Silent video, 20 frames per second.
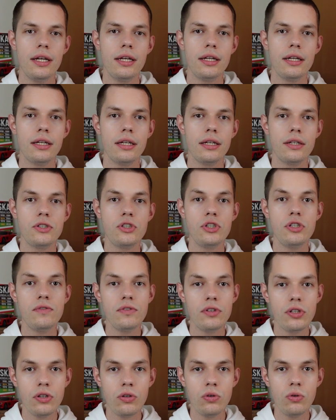E,
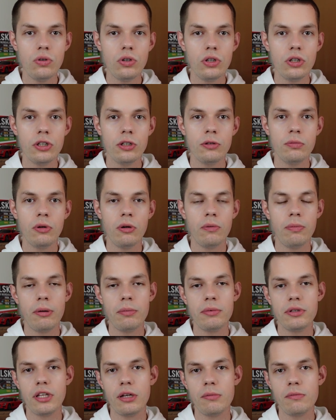dziwny ruch, y, bo
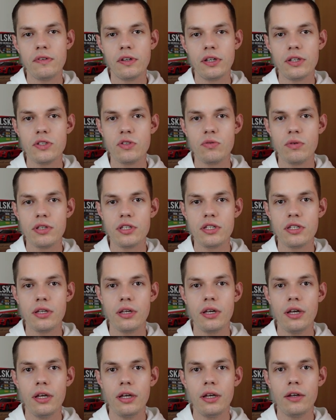pamiętam w jakiej
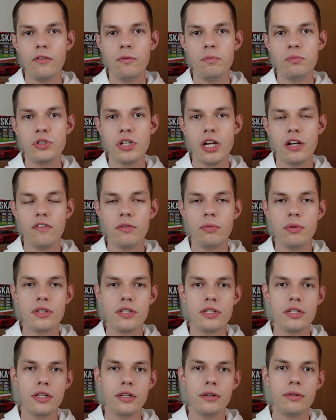sytuacji w przerwie
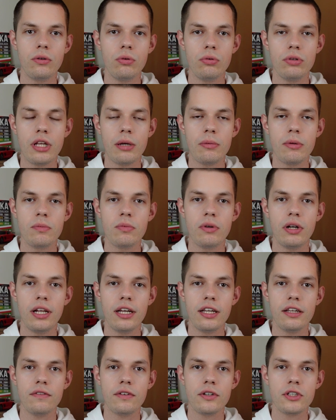między rundami była
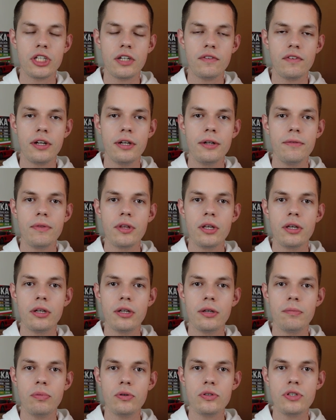Legia Warszawa.
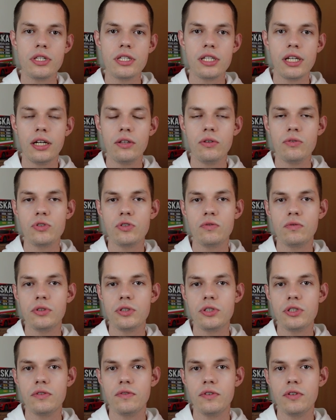E, pozyskano, czy
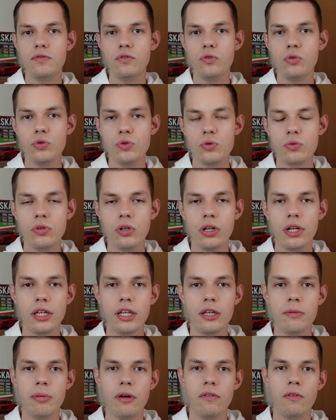właściwie wrócił do
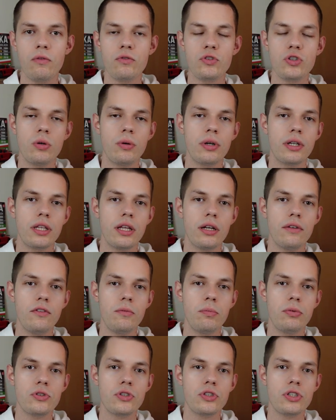Legii Paweł Wszołek na
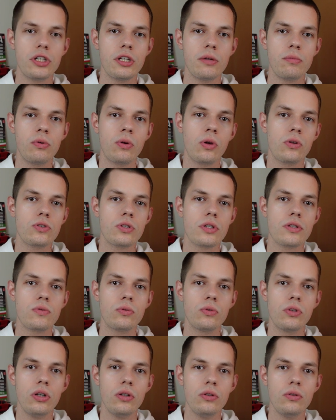wypożyczenie półroczne z
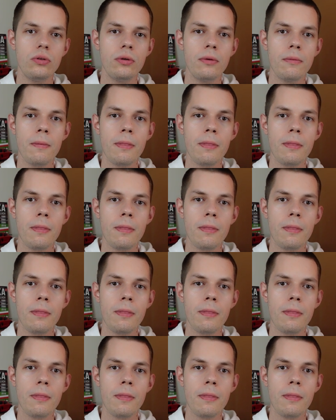Unionu.